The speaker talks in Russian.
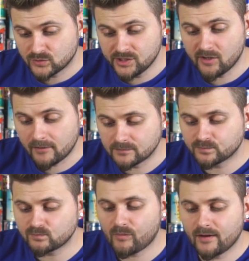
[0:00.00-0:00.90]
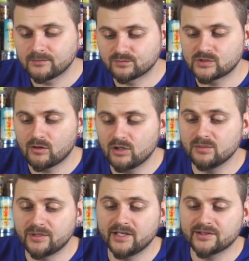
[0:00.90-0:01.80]
и довольно
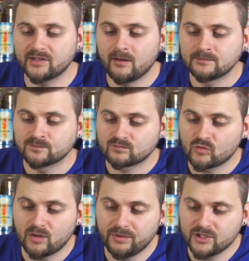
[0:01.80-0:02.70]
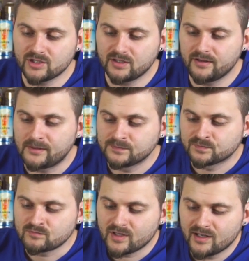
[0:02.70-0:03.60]
приятно. Но опять же,
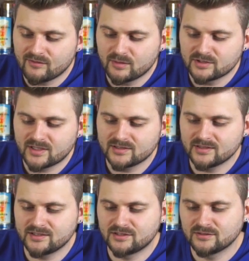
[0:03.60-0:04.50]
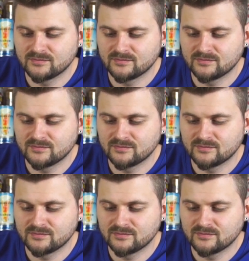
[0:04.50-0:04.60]
а, как вам сказать,